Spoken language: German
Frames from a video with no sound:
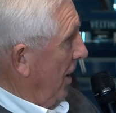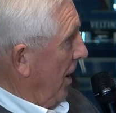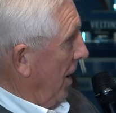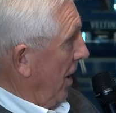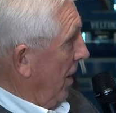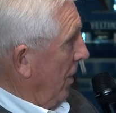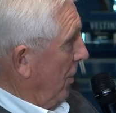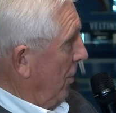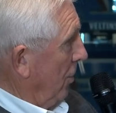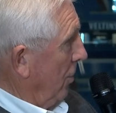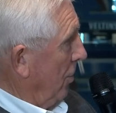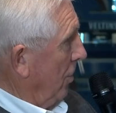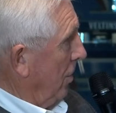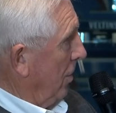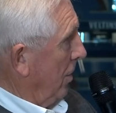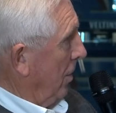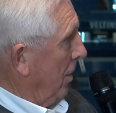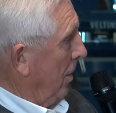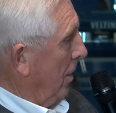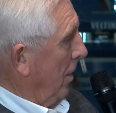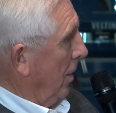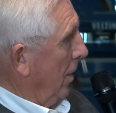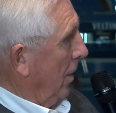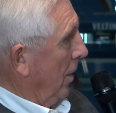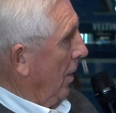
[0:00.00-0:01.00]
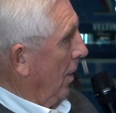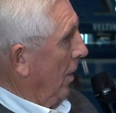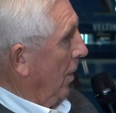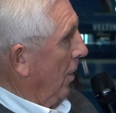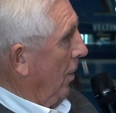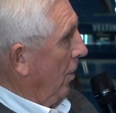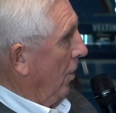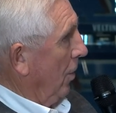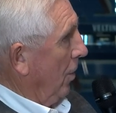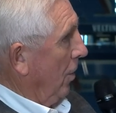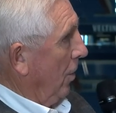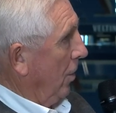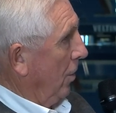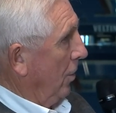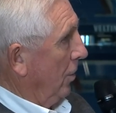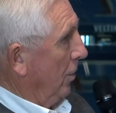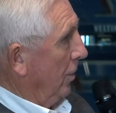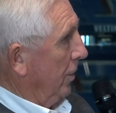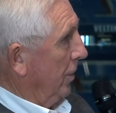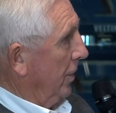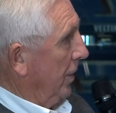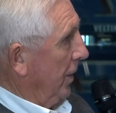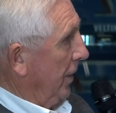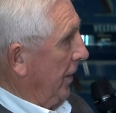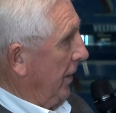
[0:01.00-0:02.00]
ja auch.
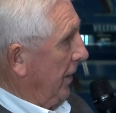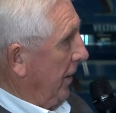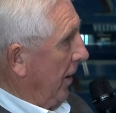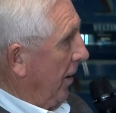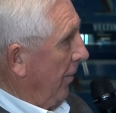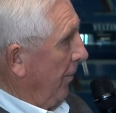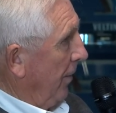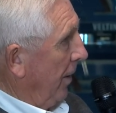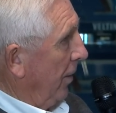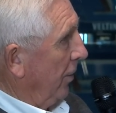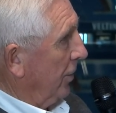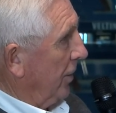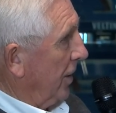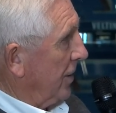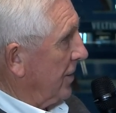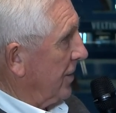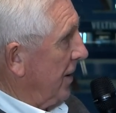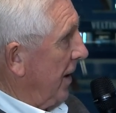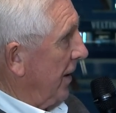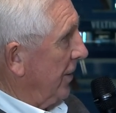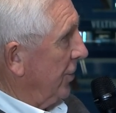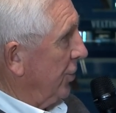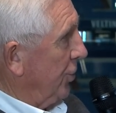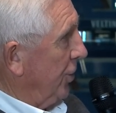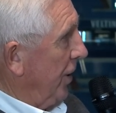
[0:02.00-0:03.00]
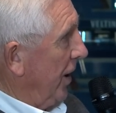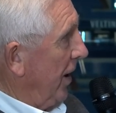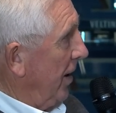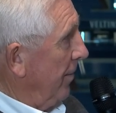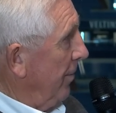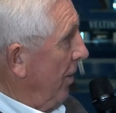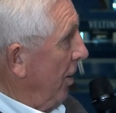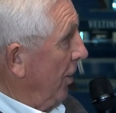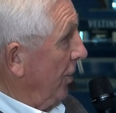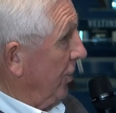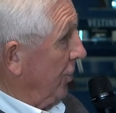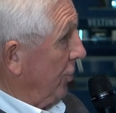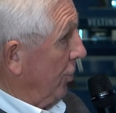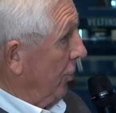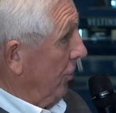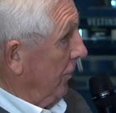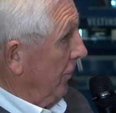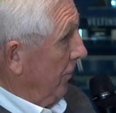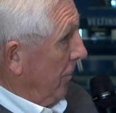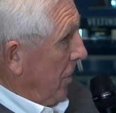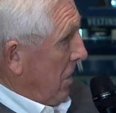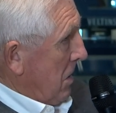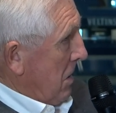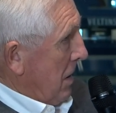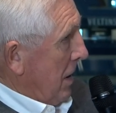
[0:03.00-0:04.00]
Und ich glaube auch, dass er ein schneller Mann ist.
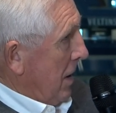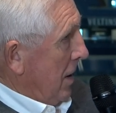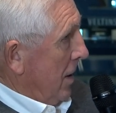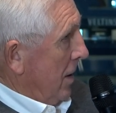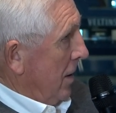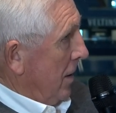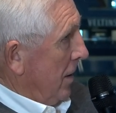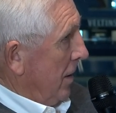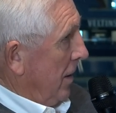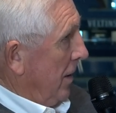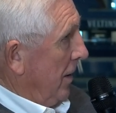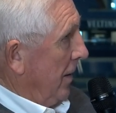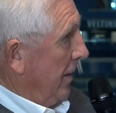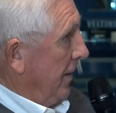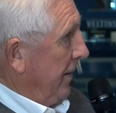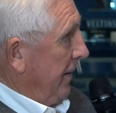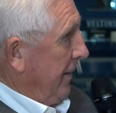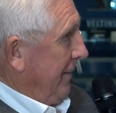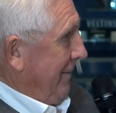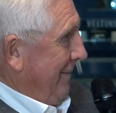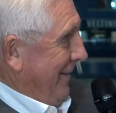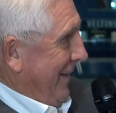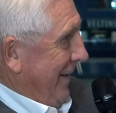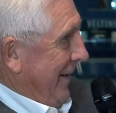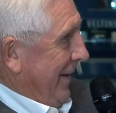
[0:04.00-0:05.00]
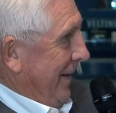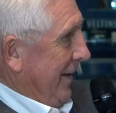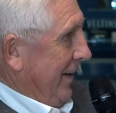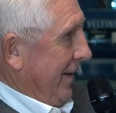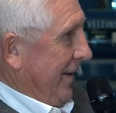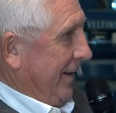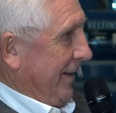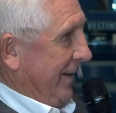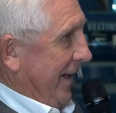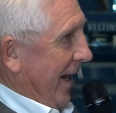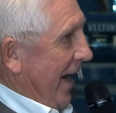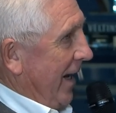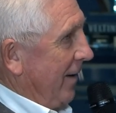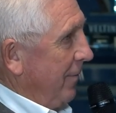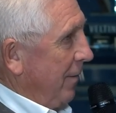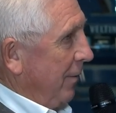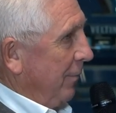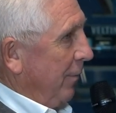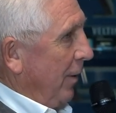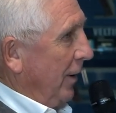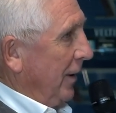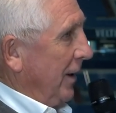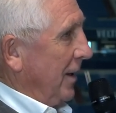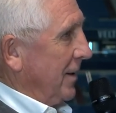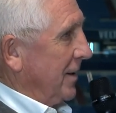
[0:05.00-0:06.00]
Und äh, ich denke
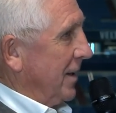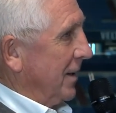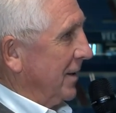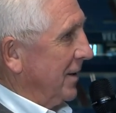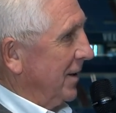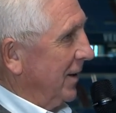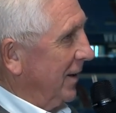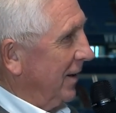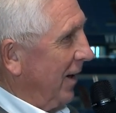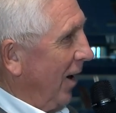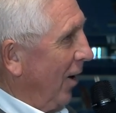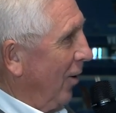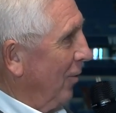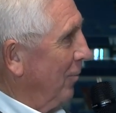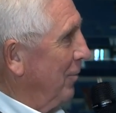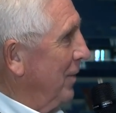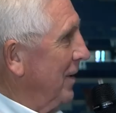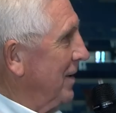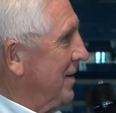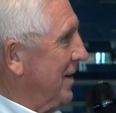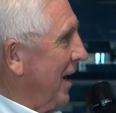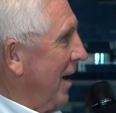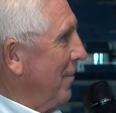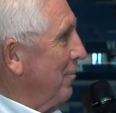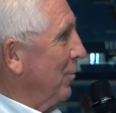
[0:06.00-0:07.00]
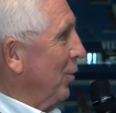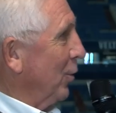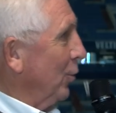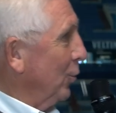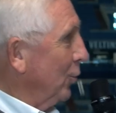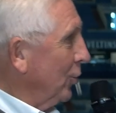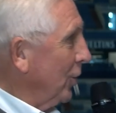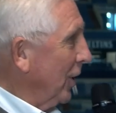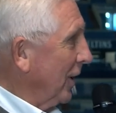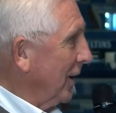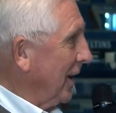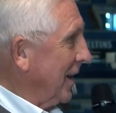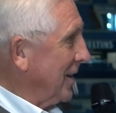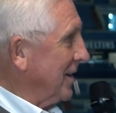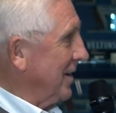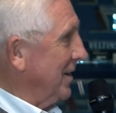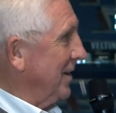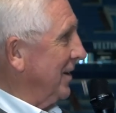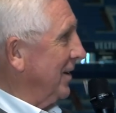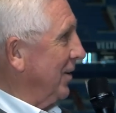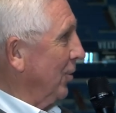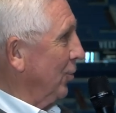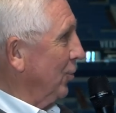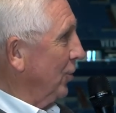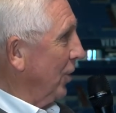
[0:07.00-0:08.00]
mal, dass er sich auch mit seinem Bruder, dass
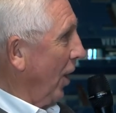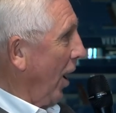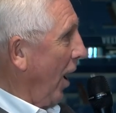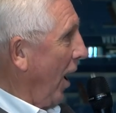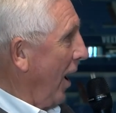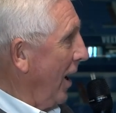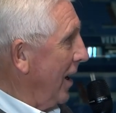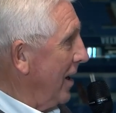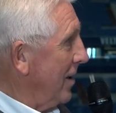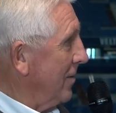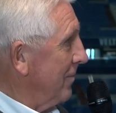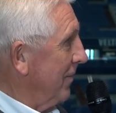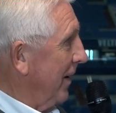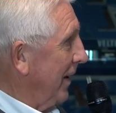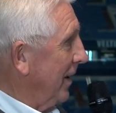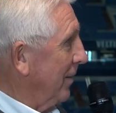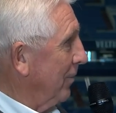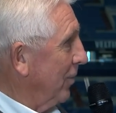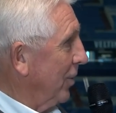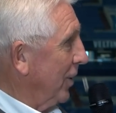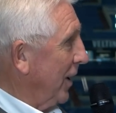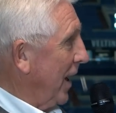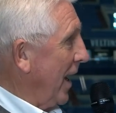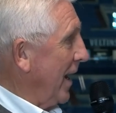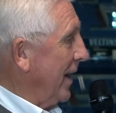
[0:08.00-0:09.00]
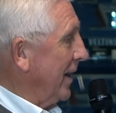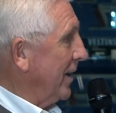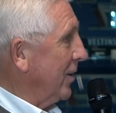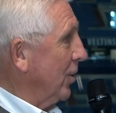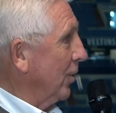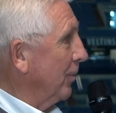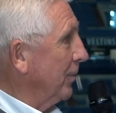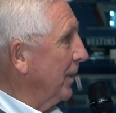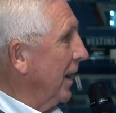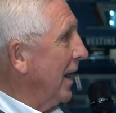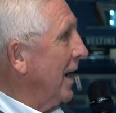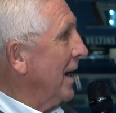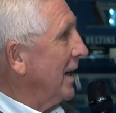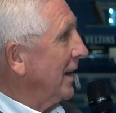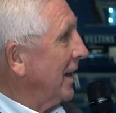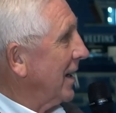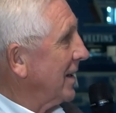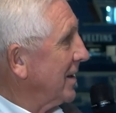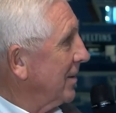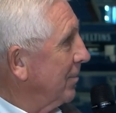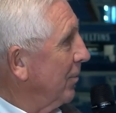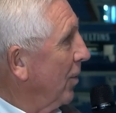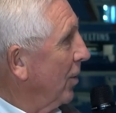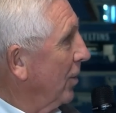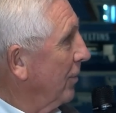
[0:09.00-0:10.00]
sie sich unterhalten, wenn er mal reinkommt,
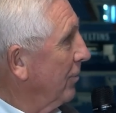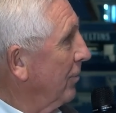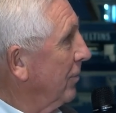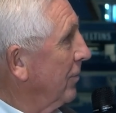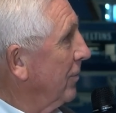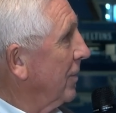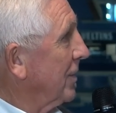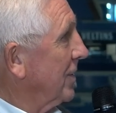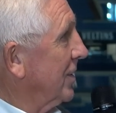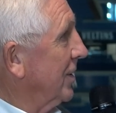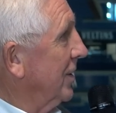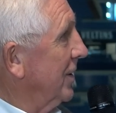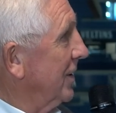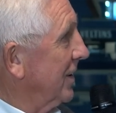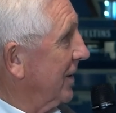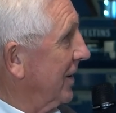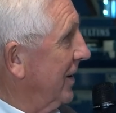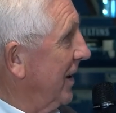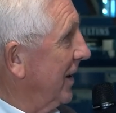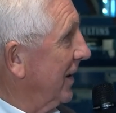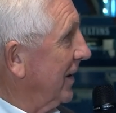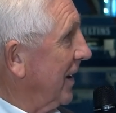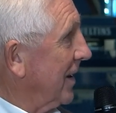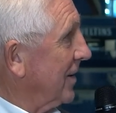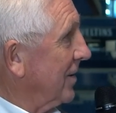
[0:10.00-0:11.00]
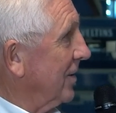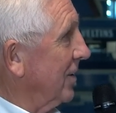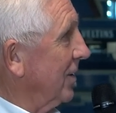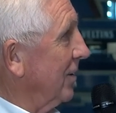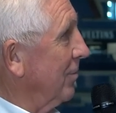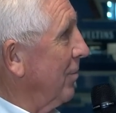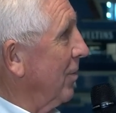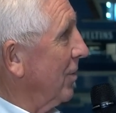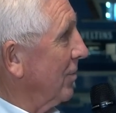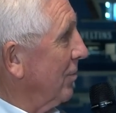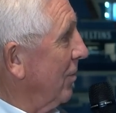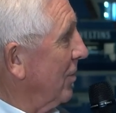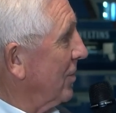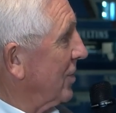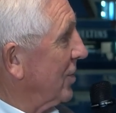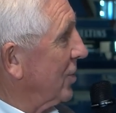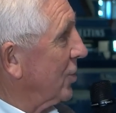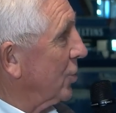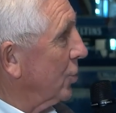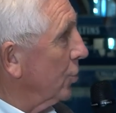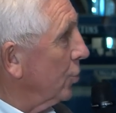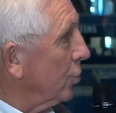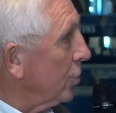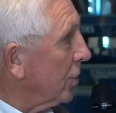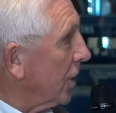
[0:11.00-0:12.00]
dass er mal was riskiert, dass er sich mal
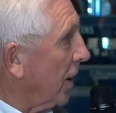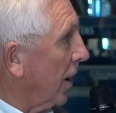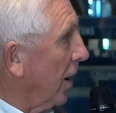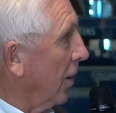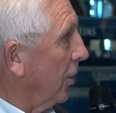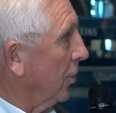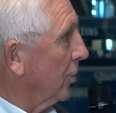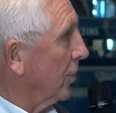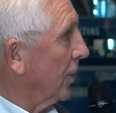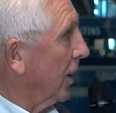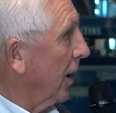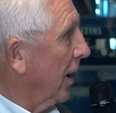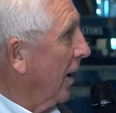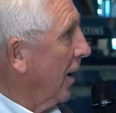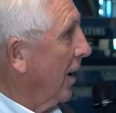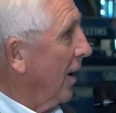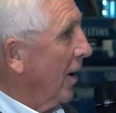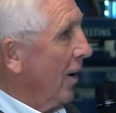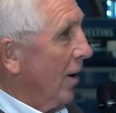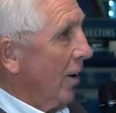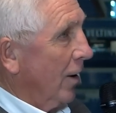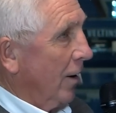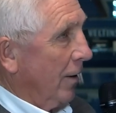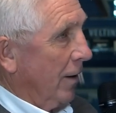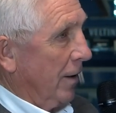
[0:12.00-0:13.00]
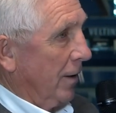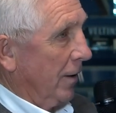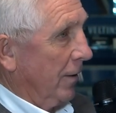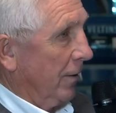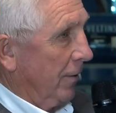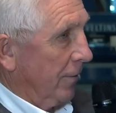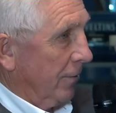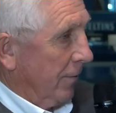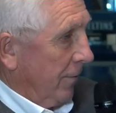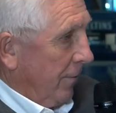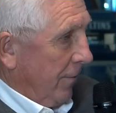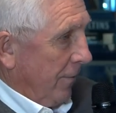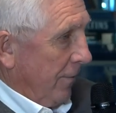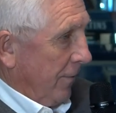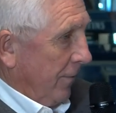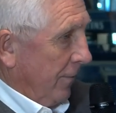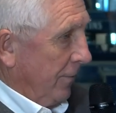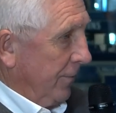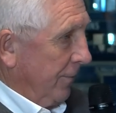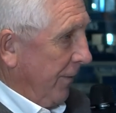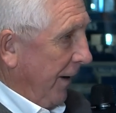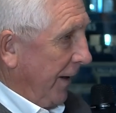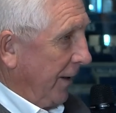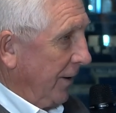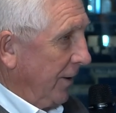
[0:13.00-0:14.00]
was zutraut. Äh,
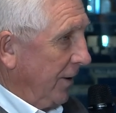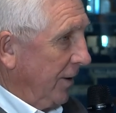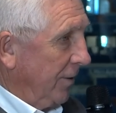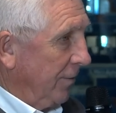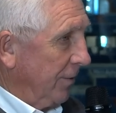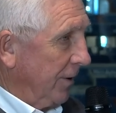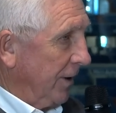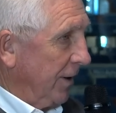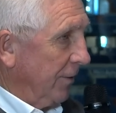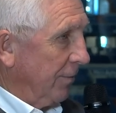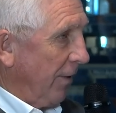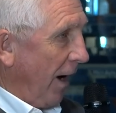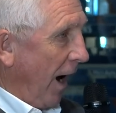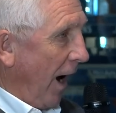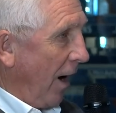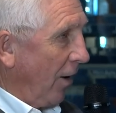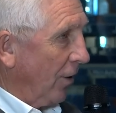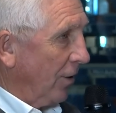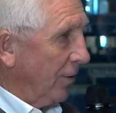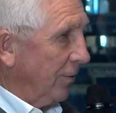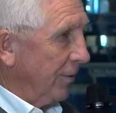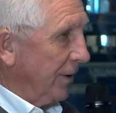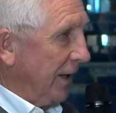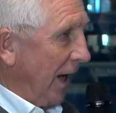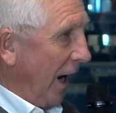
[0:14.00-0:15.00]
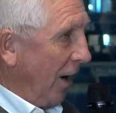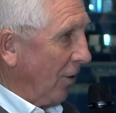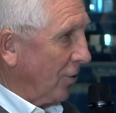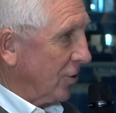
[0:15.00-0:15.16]
und wenn über, über die